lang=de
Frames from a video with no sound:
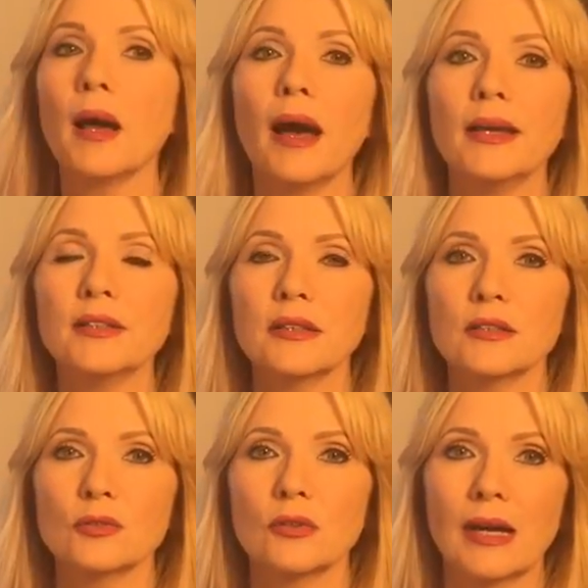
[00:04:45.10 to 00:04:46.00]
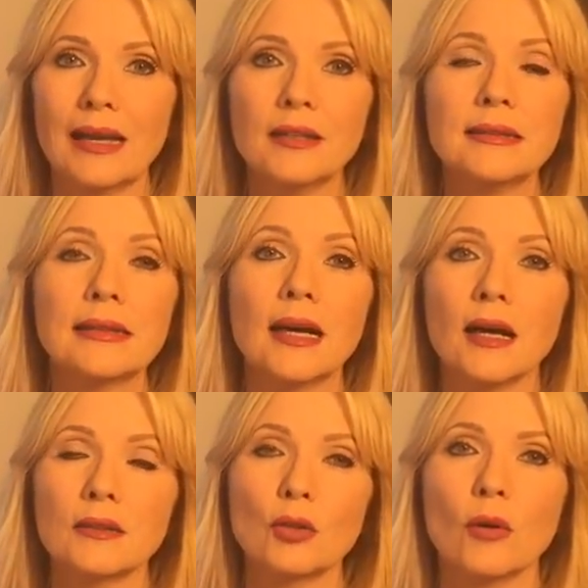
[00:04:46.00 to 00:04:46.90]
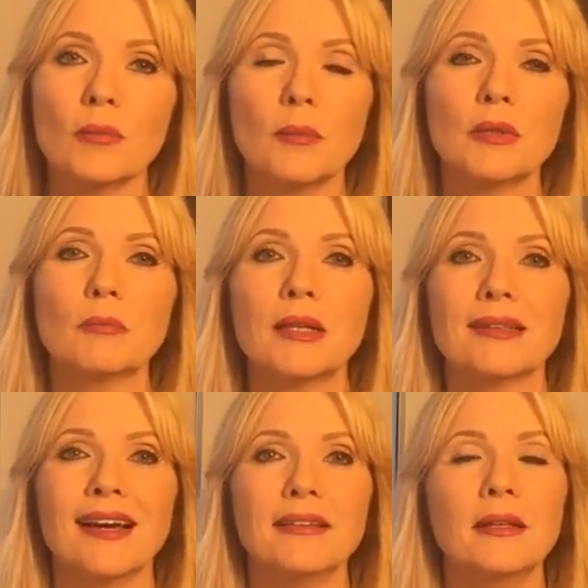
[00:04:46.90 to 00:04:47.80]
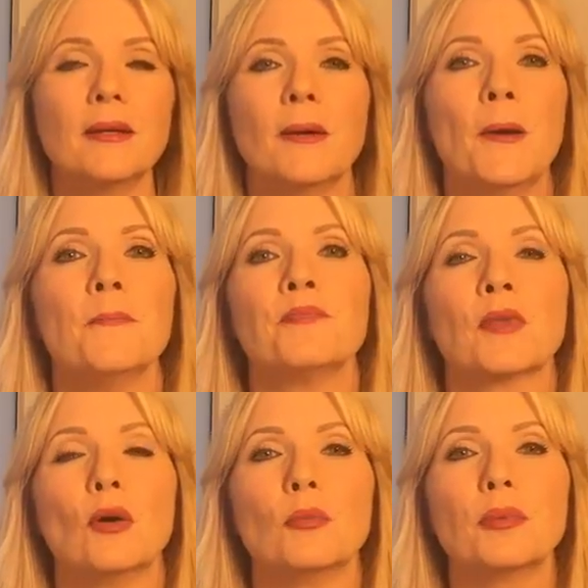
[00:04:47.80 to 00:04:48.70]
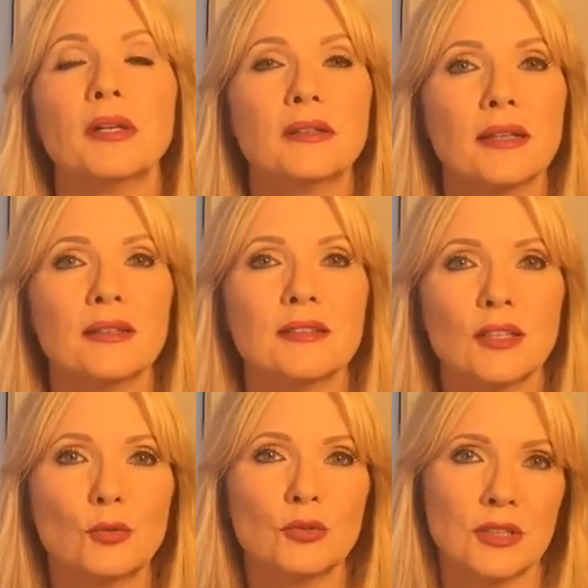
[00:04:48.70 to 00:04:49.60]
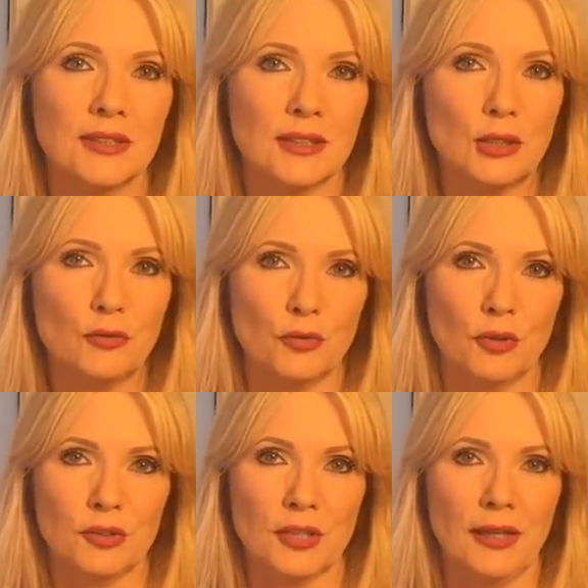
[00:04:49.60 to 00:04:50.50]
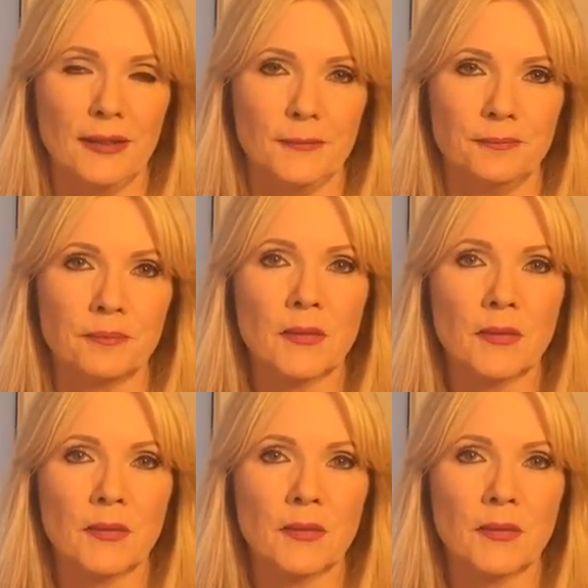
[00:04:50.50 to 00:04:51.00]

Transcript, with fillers: Bereich, also alle Dekaden kommen damit mal dran und bringt da eine sehr gute Energie für euch rein.